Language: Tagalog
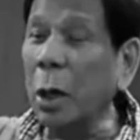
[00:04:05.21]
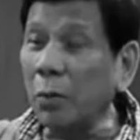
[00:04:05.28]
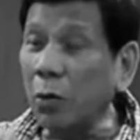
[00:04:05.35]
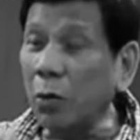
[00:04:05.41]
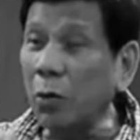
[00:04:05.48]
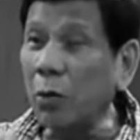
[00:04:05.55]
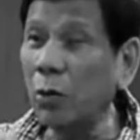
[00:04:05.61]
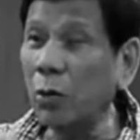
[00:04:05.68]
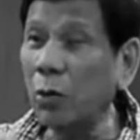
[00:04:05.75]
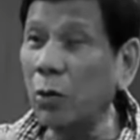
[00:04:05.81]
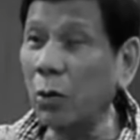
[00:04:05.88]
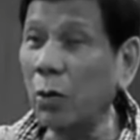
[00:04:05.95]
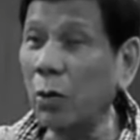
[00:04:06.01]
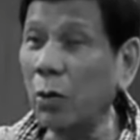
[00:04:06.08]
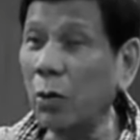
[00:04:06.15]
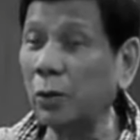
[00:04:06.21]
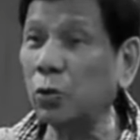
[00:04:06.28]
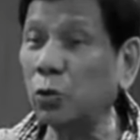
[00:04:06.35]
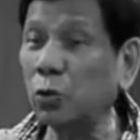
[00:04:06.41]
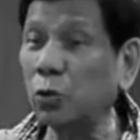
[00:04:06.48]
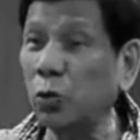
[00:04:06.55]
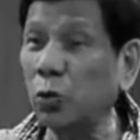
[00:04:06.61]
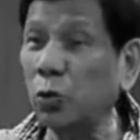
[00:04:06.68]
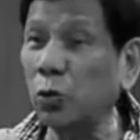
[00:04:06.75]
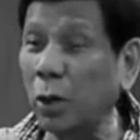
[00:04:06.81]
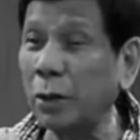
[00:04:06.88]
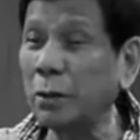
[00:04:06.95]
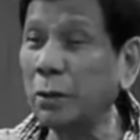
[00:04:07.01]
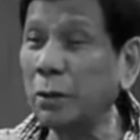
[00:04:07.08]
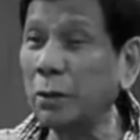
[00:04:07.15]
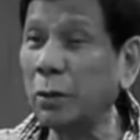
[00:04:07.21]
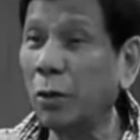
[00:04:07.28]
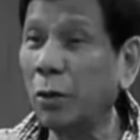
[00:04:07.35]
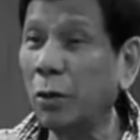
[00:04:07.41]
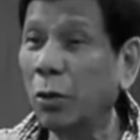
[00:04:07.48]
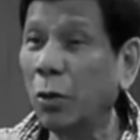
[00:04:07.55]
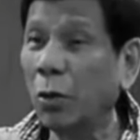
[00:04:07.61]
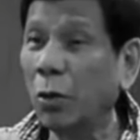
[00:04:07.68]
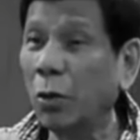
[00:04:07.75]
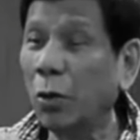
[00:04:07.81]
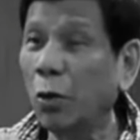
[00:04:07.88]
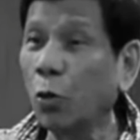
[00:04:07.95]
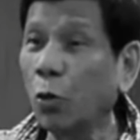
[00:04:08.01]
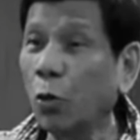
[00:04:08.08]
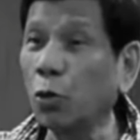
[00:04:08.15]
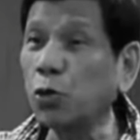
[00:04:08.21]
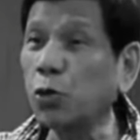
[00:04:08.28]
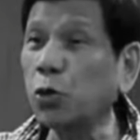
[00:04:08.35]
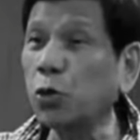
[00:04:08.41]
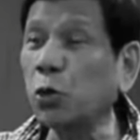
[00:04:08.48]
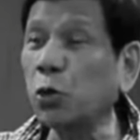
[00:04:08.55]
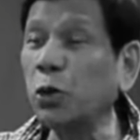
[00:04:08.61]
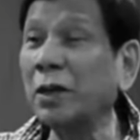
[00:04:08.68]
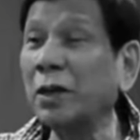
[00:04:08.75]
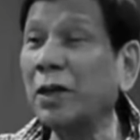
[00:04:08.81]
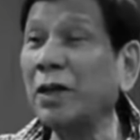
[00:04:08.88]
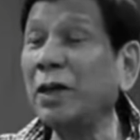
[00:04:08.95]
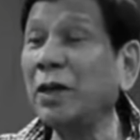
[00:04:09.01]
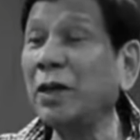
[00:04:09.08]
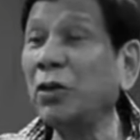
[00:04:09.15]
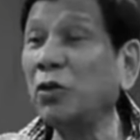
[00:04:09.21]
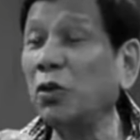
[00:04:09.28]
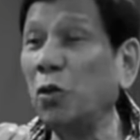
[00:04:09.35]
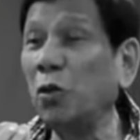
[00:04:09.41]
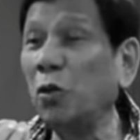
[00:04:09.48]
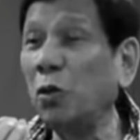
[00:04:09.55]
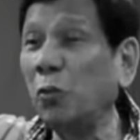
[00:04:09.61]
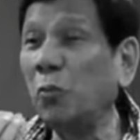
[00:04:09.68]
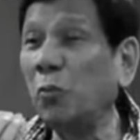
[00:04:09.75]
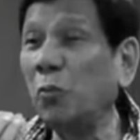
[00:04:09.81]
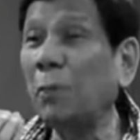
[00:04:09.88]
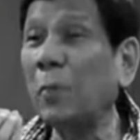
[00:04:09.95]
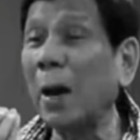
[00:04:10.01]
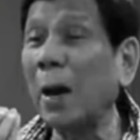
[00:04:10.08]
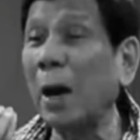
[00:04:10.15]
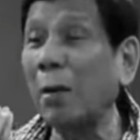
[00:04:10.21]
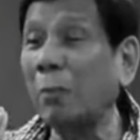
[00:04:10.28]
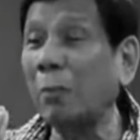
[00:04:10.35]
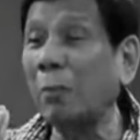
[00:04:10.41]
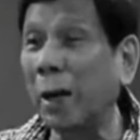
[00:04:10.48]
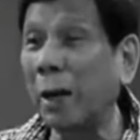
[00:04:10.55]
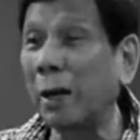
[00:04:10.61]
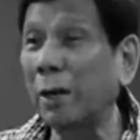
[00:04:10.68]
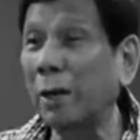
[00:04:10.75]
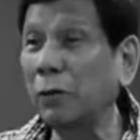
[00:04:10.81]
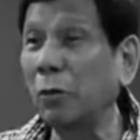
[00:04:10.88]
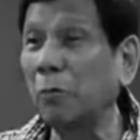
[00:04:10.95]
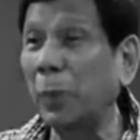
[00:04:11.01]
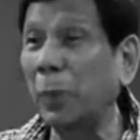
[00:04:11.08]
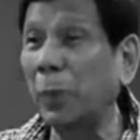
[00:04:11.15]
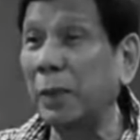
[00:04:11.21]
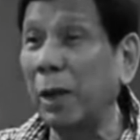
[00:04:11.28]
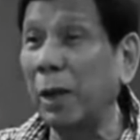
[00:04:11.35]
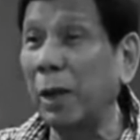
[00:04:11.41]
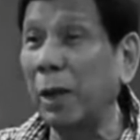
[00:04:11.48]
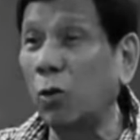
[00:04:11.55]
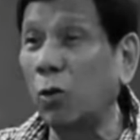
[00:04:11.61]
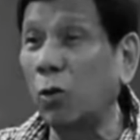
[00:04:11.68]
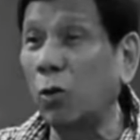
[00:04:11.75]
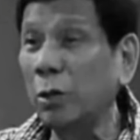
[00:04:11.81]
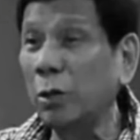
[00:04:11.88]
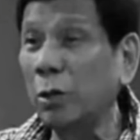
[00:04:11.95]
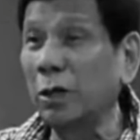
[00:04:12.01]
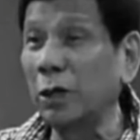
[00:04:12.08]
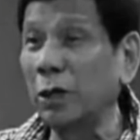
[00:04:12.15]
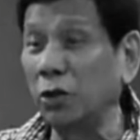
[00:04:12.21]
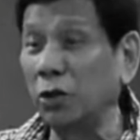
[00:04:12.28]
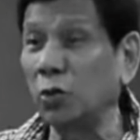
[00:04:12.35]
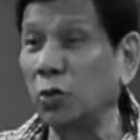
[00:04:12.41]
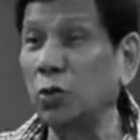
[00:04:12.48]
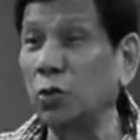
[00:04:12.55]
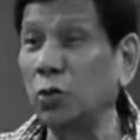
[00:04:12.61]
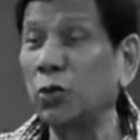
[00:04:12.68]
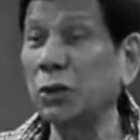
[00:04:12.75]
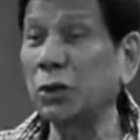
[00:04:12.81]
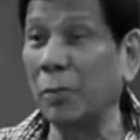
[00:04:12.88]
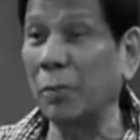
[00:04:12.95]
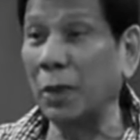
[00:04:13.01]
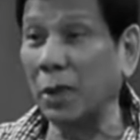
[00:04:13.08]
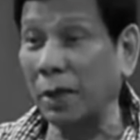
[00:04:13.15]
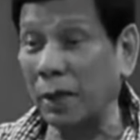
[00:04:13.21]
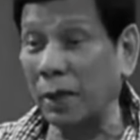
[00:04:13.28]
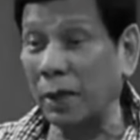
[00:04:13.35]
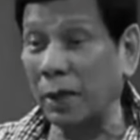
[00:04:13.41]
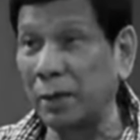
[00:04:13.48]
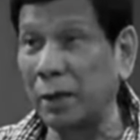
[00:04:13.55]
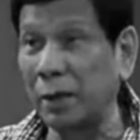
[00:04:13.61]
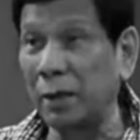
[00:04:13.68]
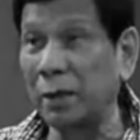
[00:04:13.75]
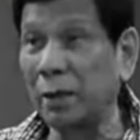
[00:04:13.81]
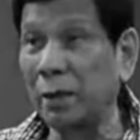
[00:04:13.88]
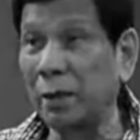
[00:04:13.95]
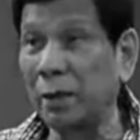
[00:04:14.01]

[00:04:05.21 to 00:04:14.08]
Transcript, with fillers: alam mo, ang totoo lang, gusto lang rin ninyo mapahaba yung panahon ninyo sa Malacañang.